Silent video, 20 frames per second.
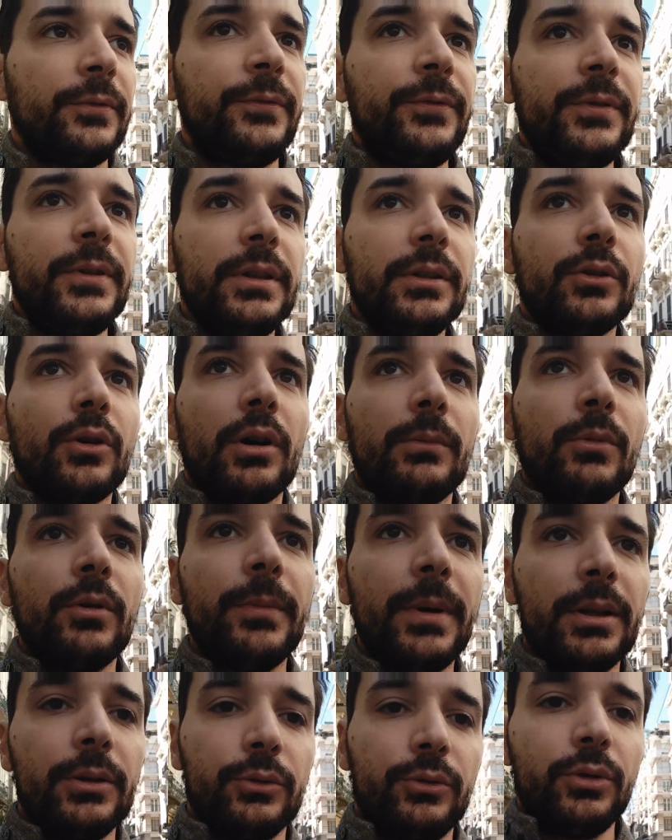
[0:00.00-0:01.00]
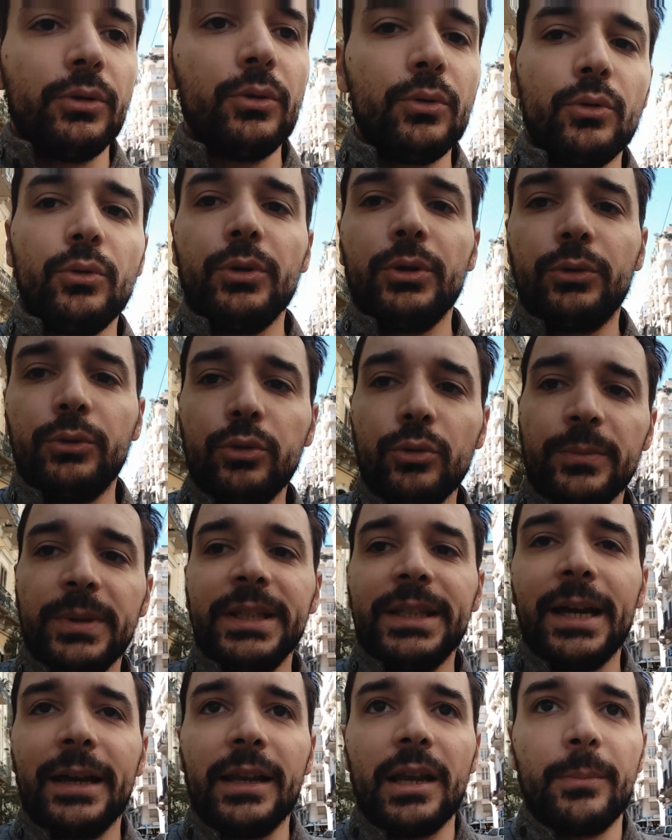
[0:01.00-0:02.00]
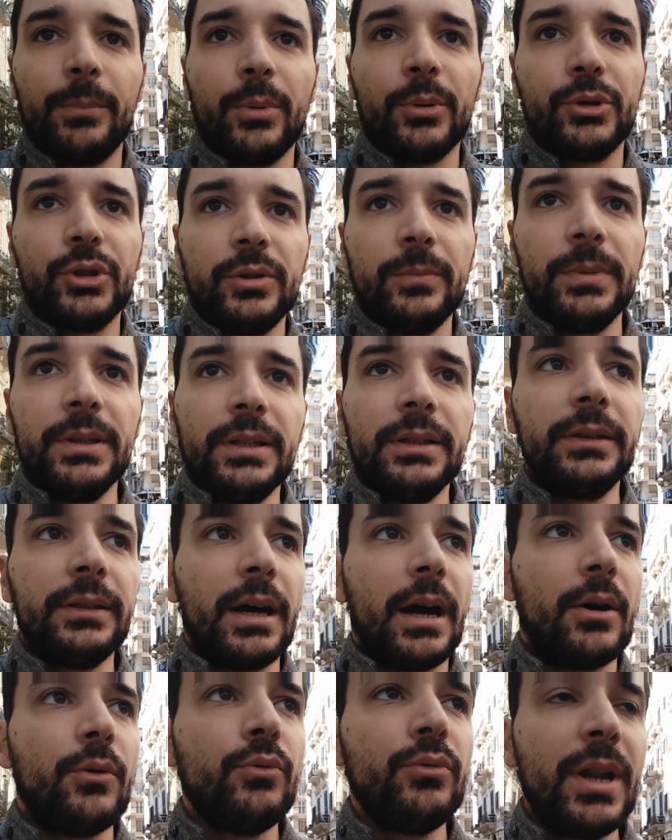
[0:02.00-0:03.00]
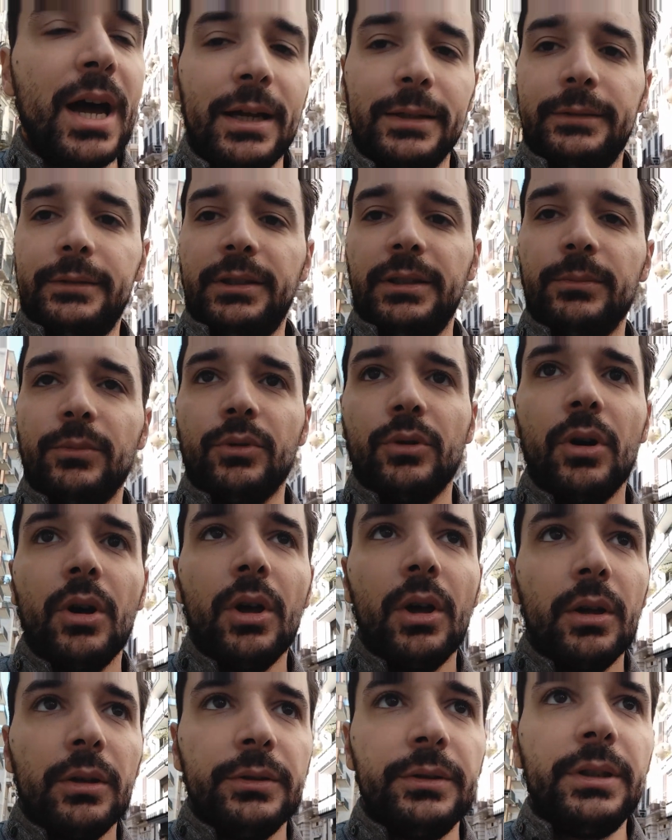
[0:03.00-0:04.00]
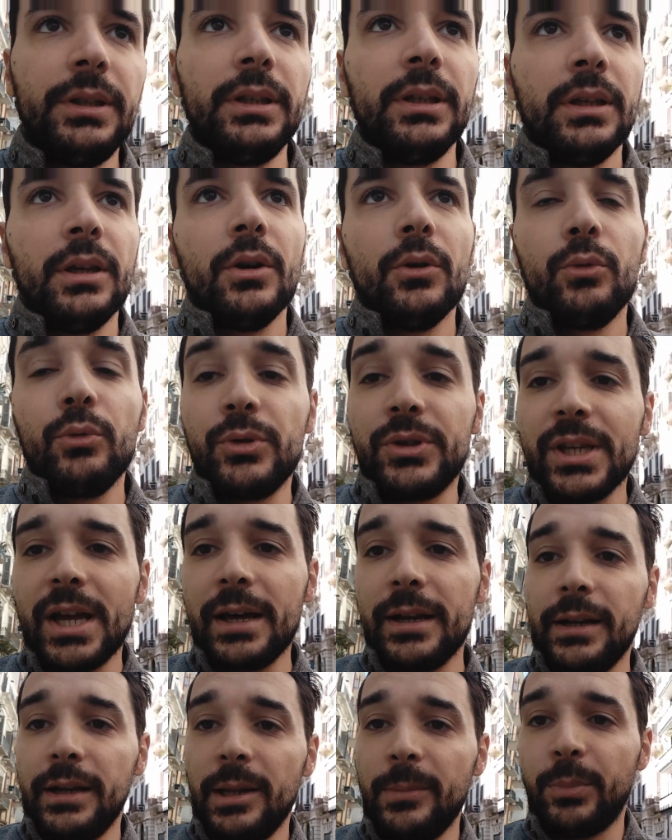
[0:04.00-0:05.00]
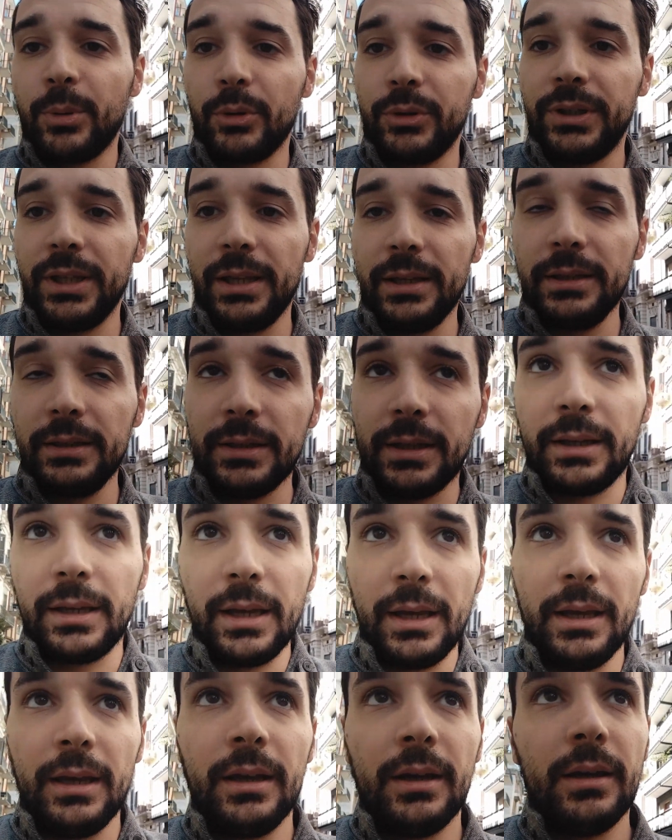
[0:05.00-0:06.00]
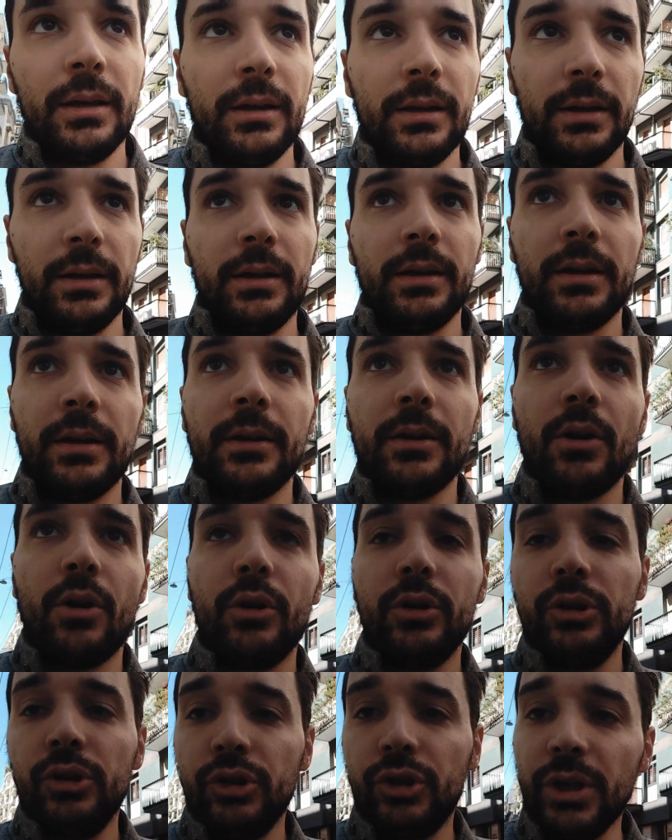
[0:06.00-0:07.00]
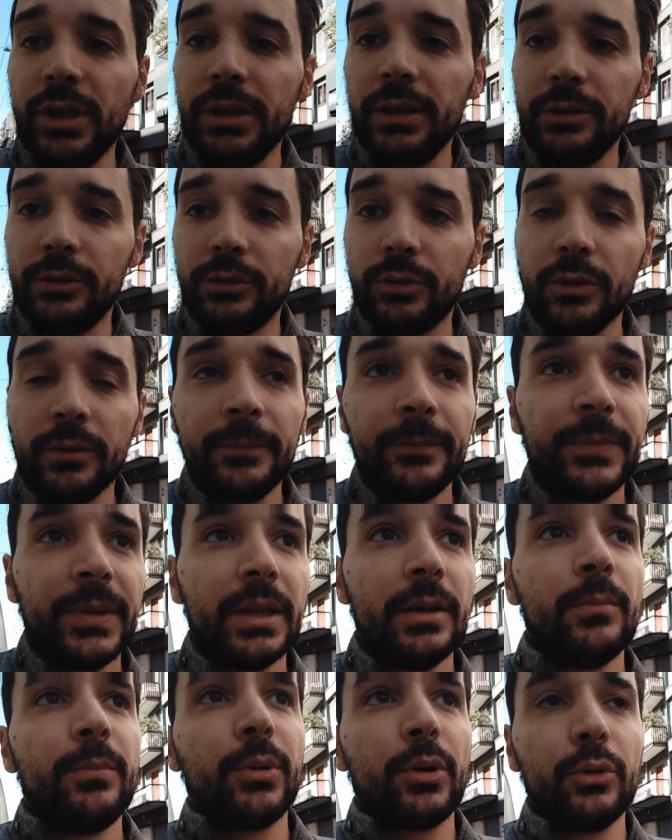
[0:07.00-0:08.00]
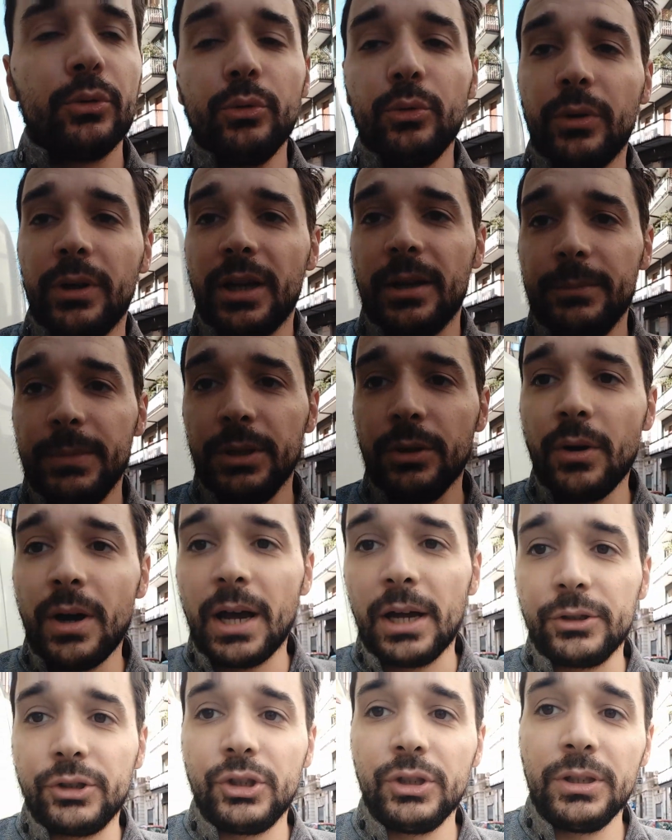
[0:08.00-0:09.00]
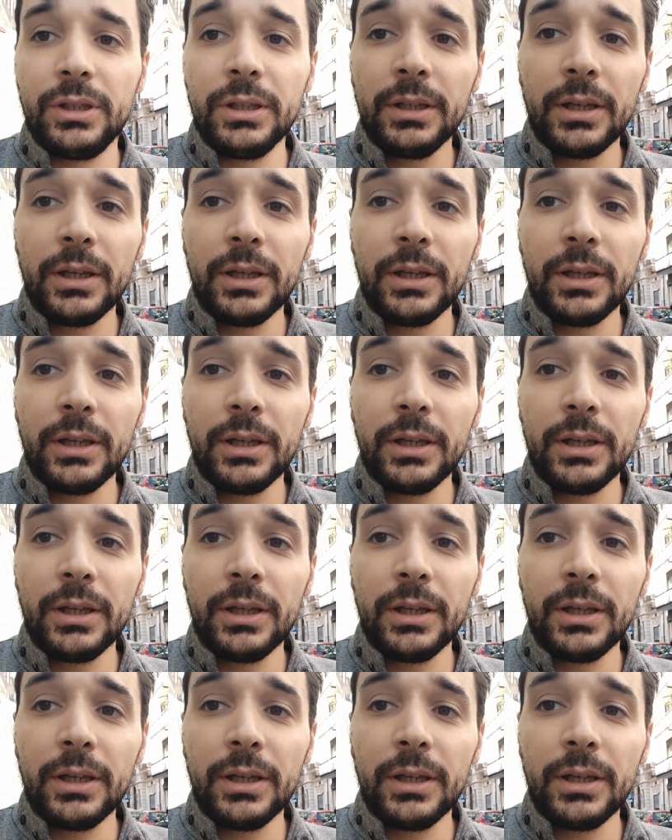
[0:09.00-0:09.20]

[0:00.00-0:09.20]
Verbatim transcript: fino al momento in cui tu mi dai la possibilità un attimo di usare le proteine che eh, ho ingerito, produrre aminoacidi,